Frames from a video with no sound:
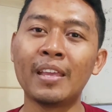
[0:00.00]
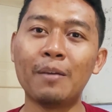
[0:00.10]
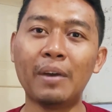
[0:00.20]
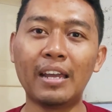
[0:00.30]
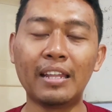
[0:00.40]

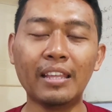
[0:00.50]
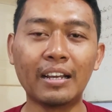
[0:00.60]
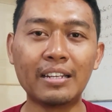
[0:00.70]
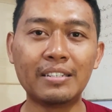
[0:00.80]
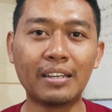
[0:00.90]
Apakah nanti
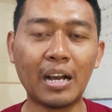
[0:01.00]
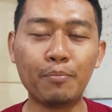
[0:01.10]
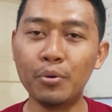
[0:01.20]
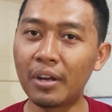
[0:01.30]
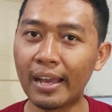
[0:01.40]
akan
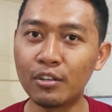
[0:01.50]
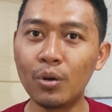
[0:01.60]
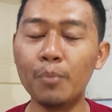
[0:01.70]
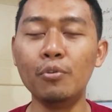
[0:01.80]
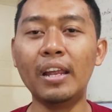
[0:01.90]
digabungkan
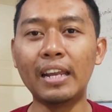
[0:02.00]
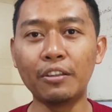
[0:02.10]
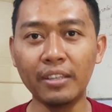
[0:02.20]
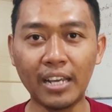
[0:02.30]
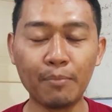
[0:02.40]
dua bulan
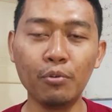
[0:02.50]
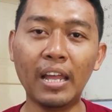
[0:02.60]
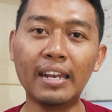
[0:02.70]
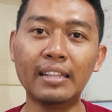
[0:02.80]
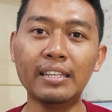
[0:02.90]
atau tiga
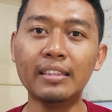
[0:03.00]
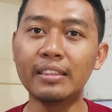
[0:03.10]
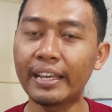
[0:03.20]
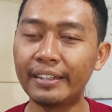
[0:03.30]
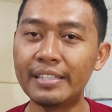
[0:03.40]
bulan
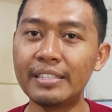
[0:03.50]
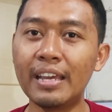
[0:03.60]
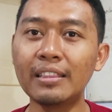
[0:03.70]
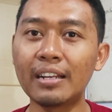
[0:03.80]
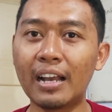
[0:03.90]
nanti
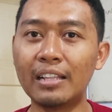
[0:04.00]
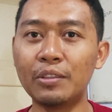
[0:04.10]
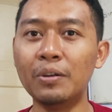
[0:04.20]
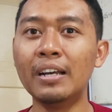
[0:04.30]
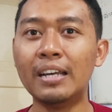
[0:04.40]
teknisnya
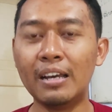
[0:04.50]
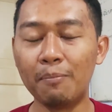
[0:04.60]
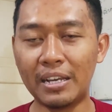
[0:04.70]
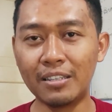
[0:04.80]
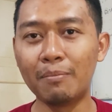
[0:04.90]
tergantung
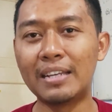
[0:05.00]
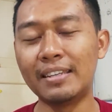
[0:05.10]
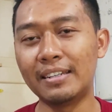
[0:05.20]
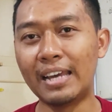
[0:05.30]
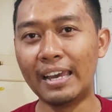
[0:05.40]

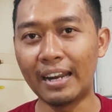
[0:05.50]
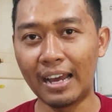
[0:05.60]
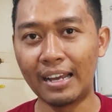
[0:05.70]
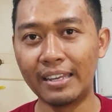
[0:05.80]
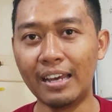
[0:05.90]
masing-masing
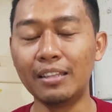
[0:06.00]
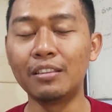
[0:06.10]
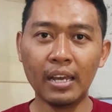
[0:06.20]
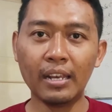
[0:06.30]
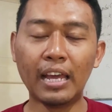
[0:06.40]
daerah ya.
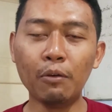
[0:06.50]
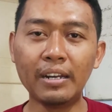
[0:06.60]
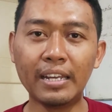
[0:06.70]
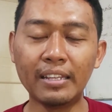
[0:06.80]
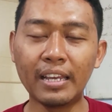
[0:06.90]
Lalu
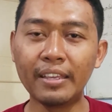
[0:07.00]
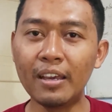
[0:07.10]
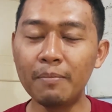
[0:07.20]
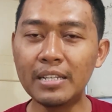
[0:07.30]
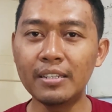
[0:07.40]
ada yang
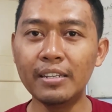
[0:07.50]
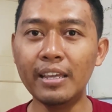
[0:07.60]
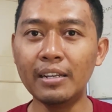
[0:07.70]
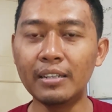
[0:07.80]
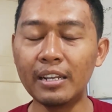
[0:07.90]
tanya, Mas,
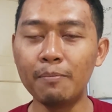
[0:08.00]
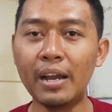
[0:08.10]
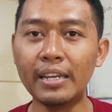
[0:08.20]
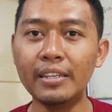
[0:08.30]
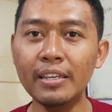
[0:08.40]
ini yang
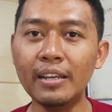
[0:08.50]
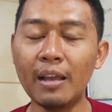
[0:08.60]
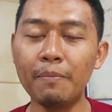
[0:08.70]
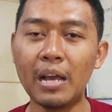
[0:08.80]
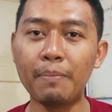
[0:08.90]
terima ini
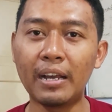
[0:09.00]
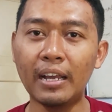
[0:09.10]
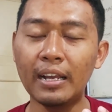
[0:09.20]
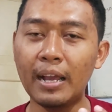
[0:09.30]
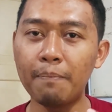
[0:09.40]

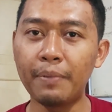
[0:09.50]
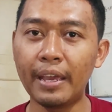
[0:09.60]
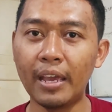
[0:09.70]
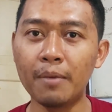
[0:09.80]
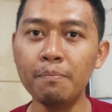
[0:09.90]
apakah
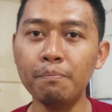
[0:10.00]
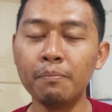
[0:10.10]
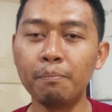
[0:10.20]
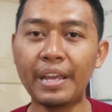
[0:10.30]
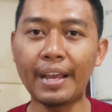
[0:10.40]

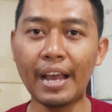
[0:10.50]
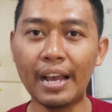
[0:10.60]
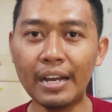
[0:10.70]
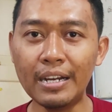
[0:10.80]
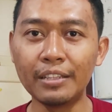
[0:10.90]
KPM
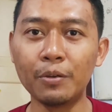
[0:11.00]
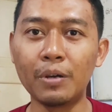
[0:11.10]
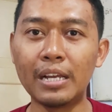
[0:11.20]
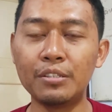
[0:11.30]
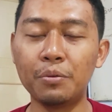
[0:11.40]
PKH ataukah